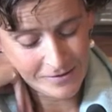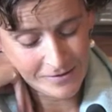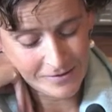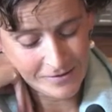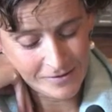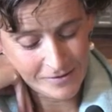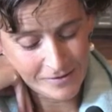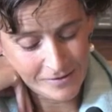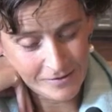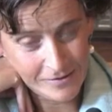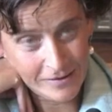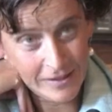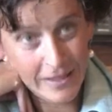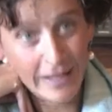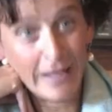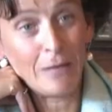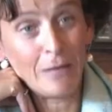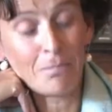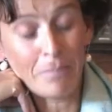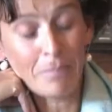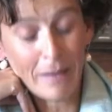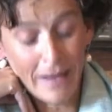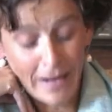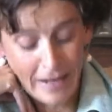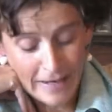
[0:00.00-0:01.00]
eh, e
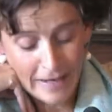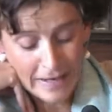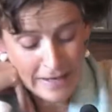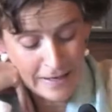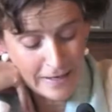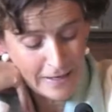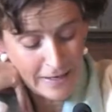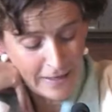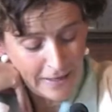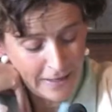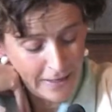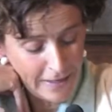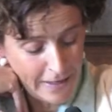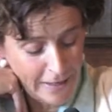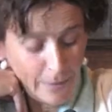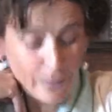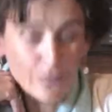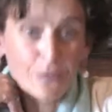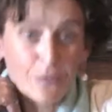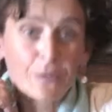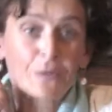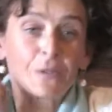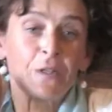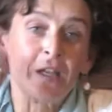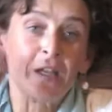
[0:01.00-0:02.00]
il parlare e
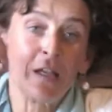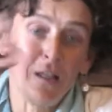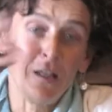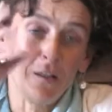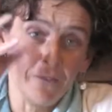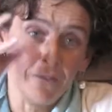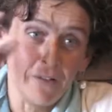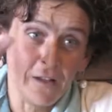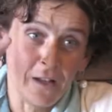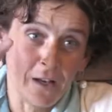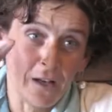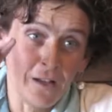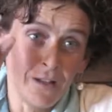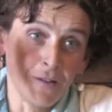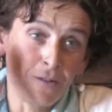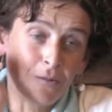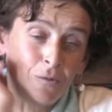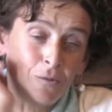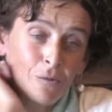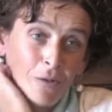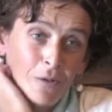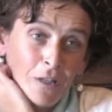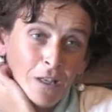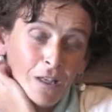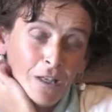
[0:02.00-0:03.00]
lo scrivere,
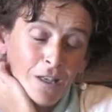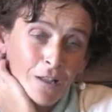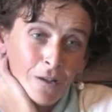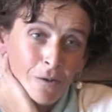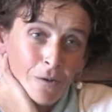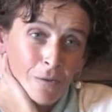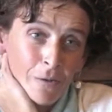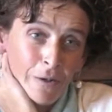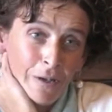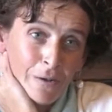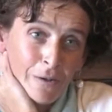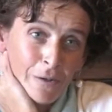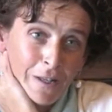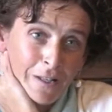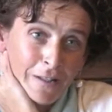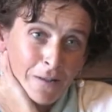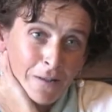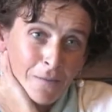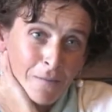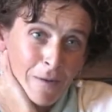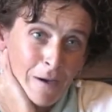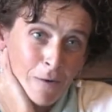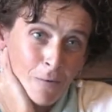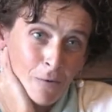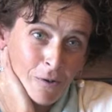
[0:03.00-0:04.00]
quindi quello che
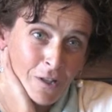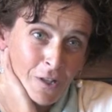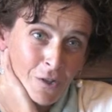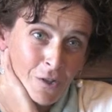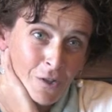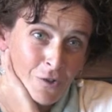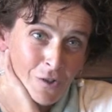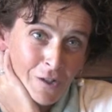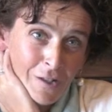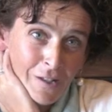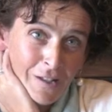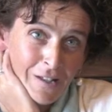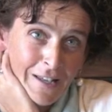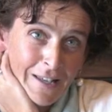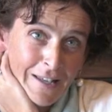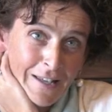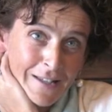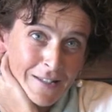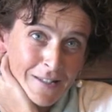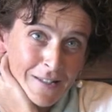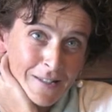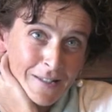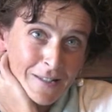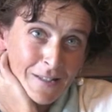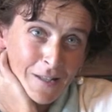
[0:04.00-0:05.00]
De Mauro dice
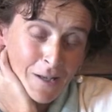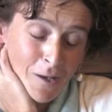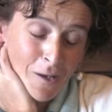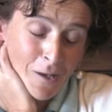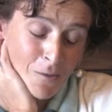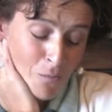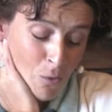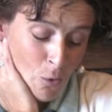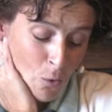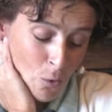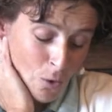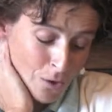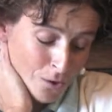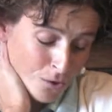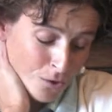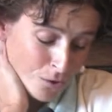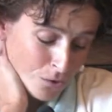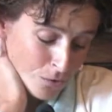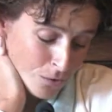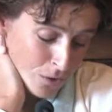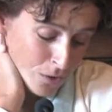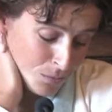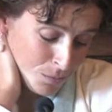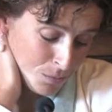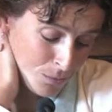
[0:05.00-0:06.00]
essere
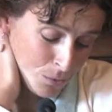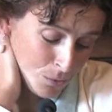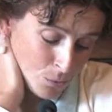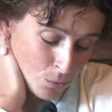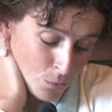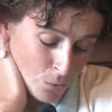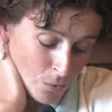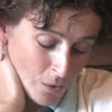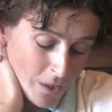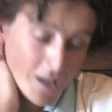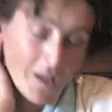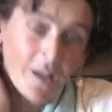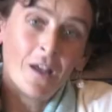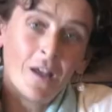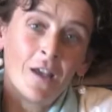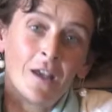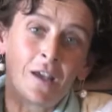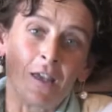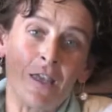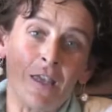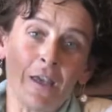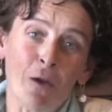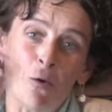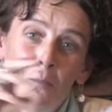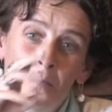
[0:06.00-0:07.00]
molto di più
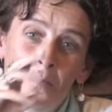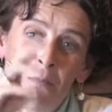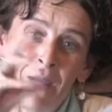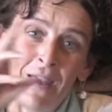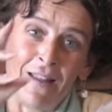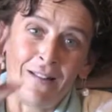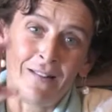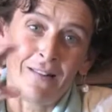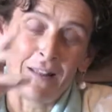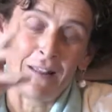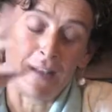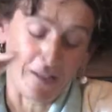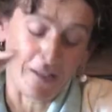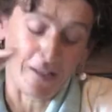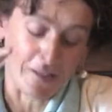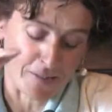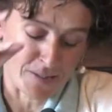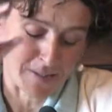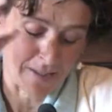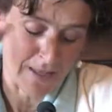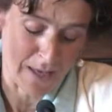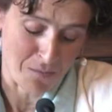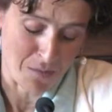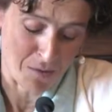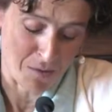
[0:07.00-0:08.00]
che è un mettere
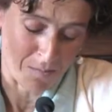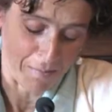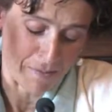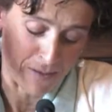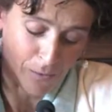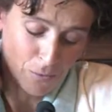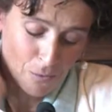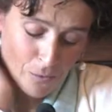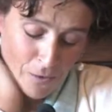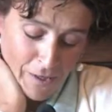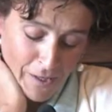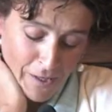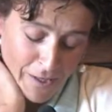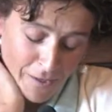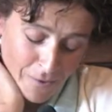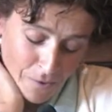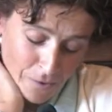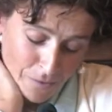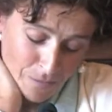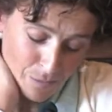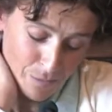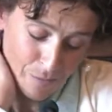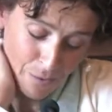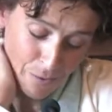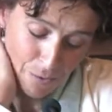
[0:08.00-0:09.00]
insieme parole,
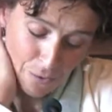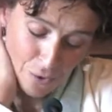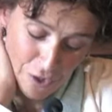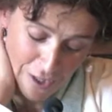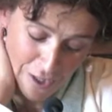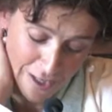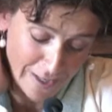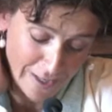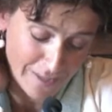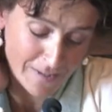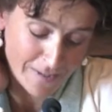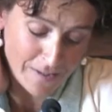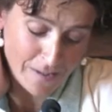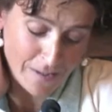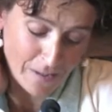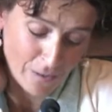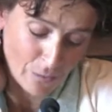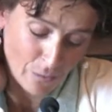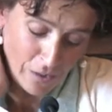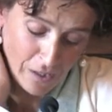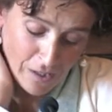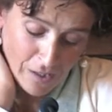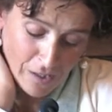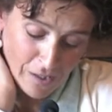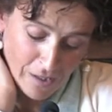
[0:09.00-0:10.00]
no? processi
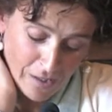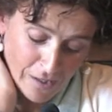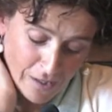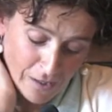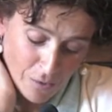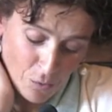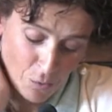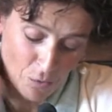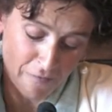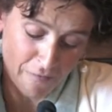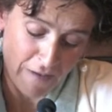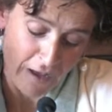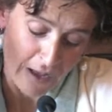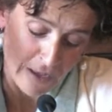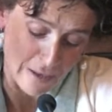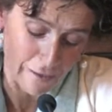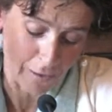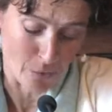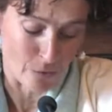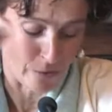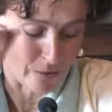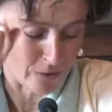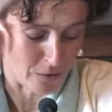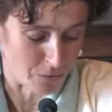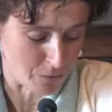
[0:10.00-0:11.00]
quindi che
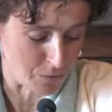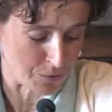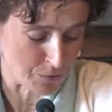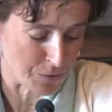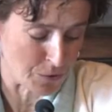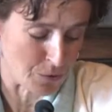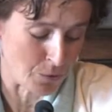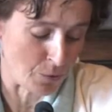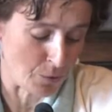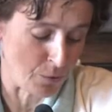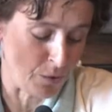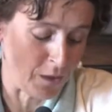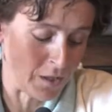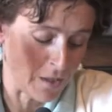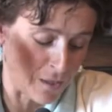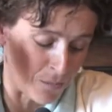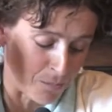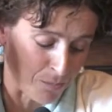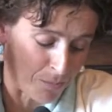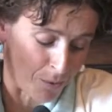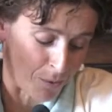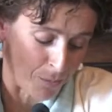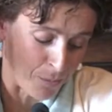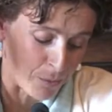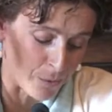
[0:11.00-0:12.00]
equivalgono a costruire e
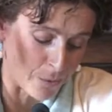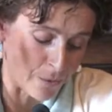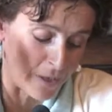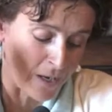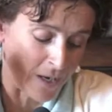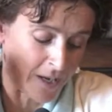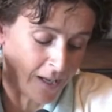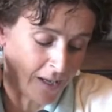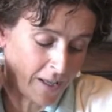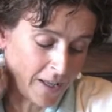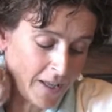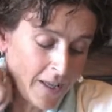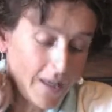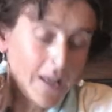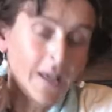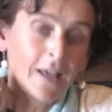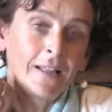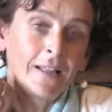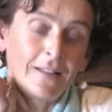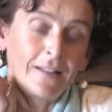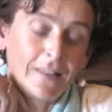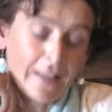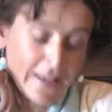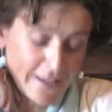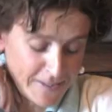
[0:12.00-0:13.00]
proporre
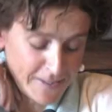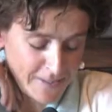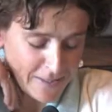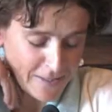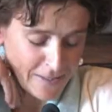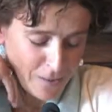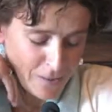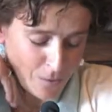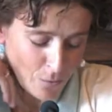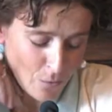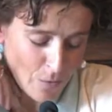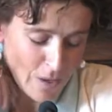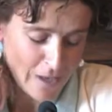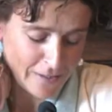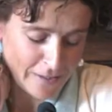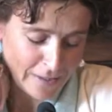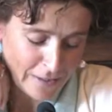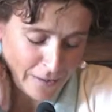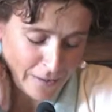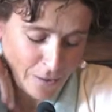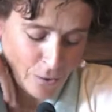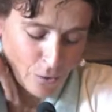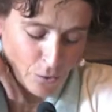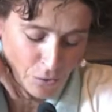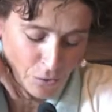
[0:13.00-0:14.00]
testi adeguati
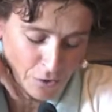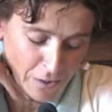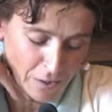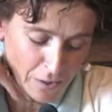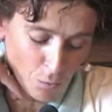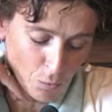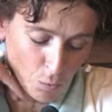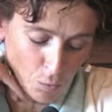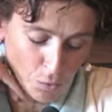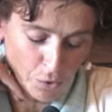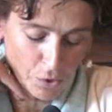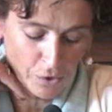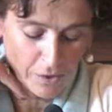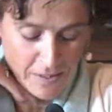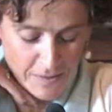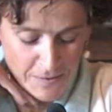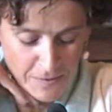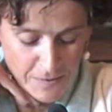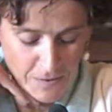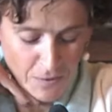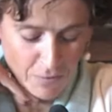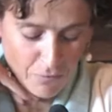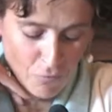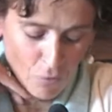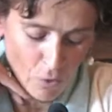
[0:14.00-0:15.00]
al contenuto che
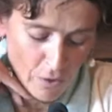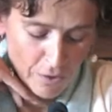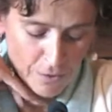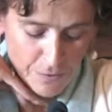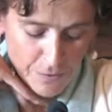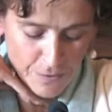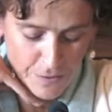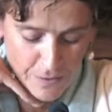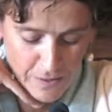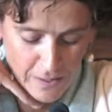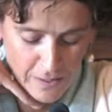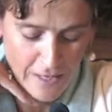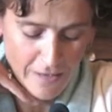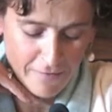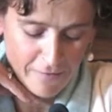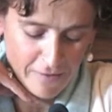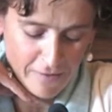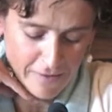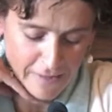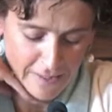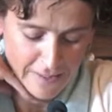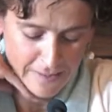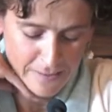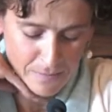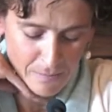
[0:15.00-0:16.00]
si vuole o si
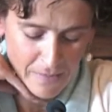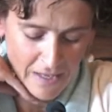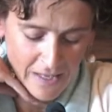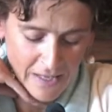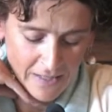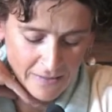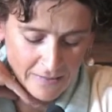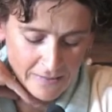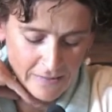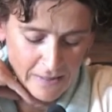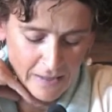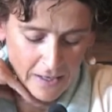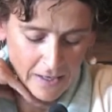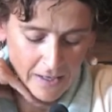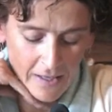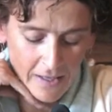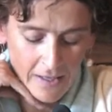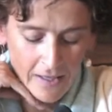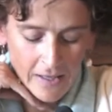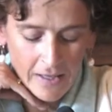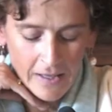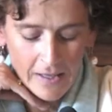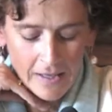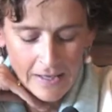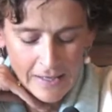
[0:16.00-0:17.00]
deve trasmettere
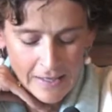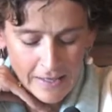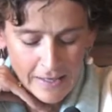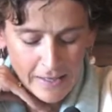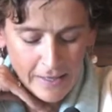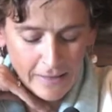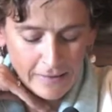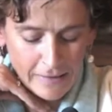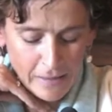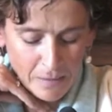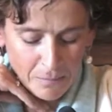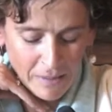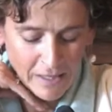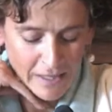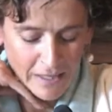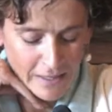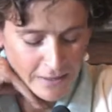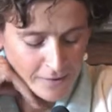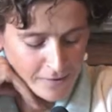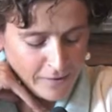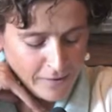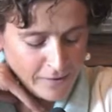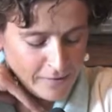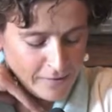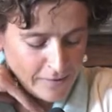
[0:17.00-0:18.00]
a
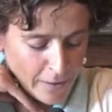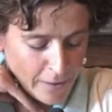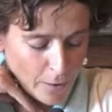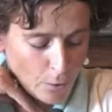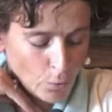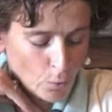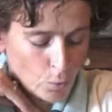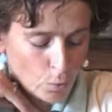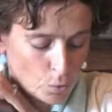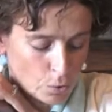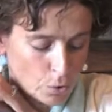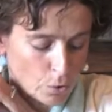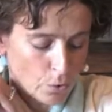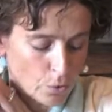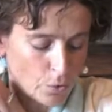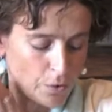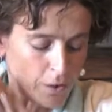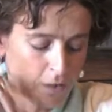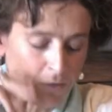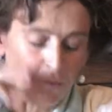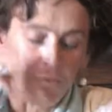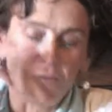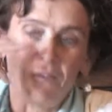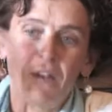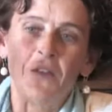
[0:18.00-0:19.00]
determinati
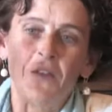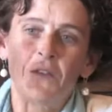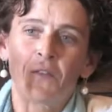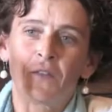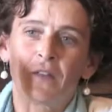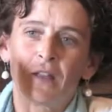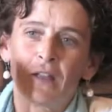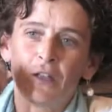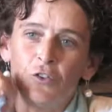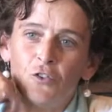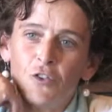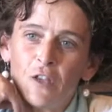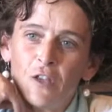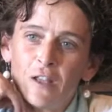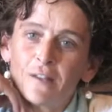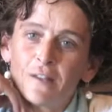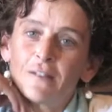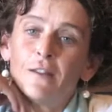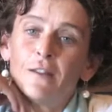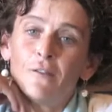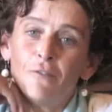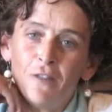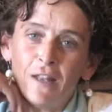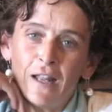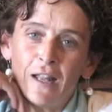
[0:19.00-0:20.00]
interlocutori in vista di
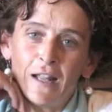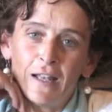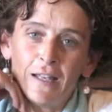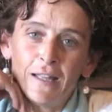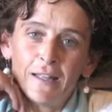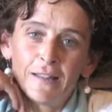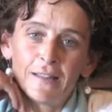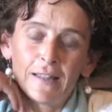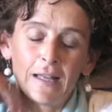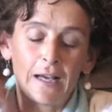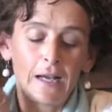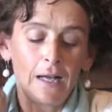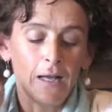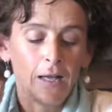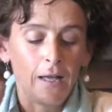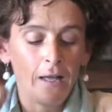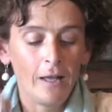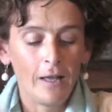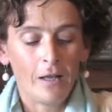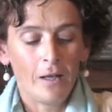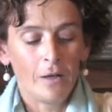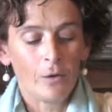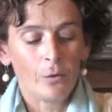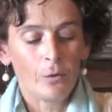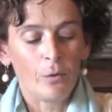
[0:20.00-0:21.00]
certe finalità,
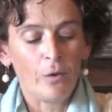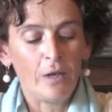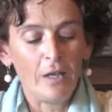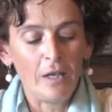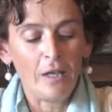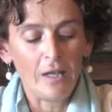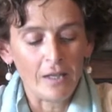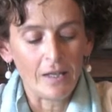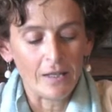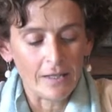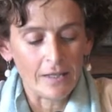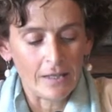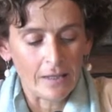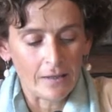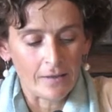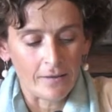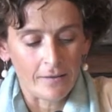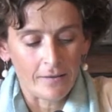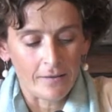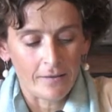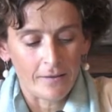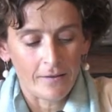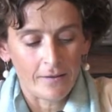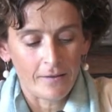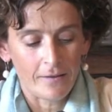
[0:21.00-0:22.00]
quindi
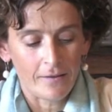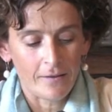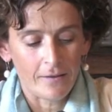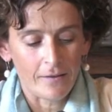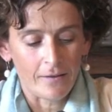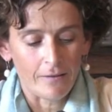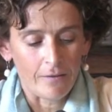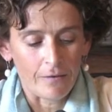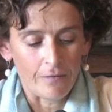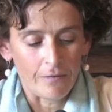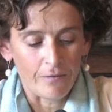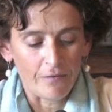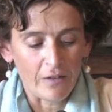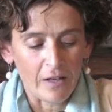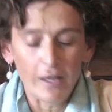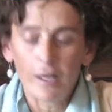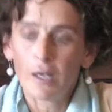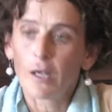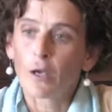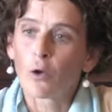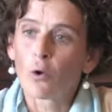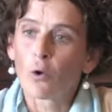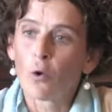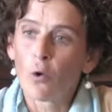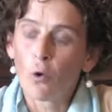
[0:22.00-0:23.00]
eh,
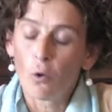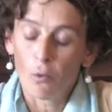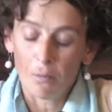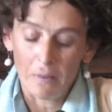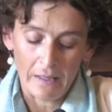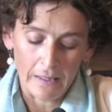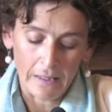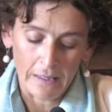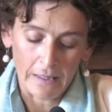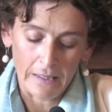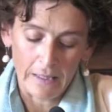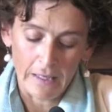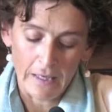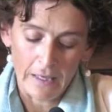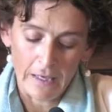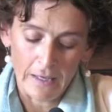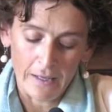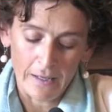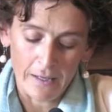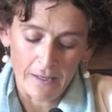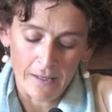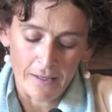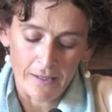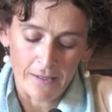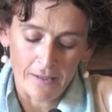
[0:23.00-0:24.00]
vedere come
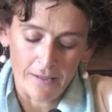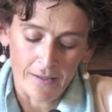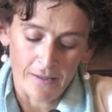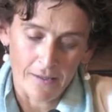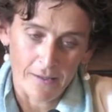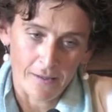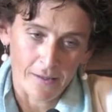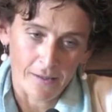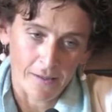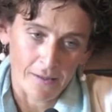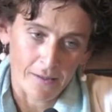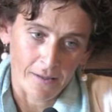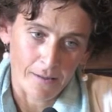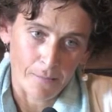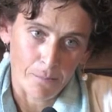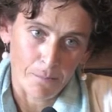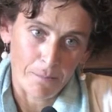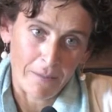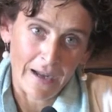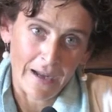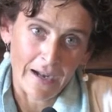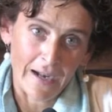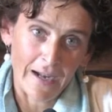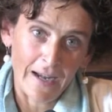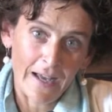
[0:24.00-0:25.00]
il eh,
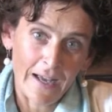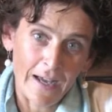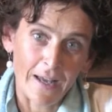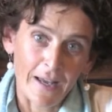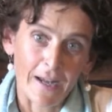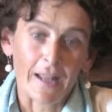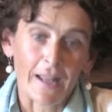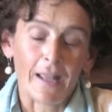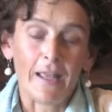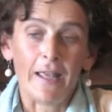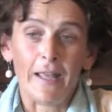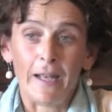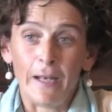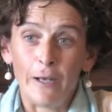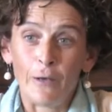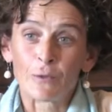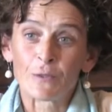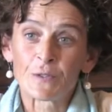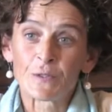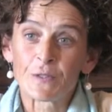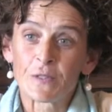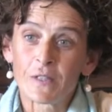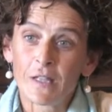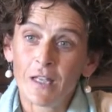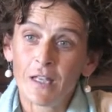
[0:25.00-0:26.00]
parlare e
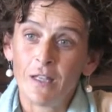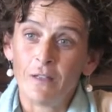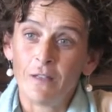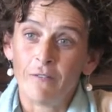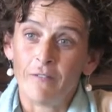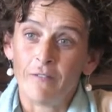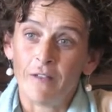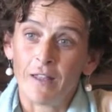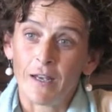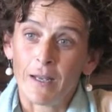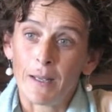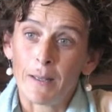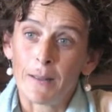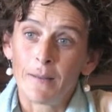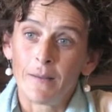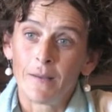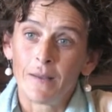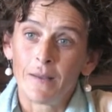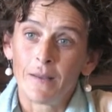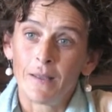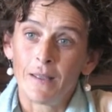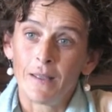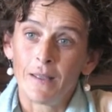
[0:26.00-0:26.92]
lo scrivere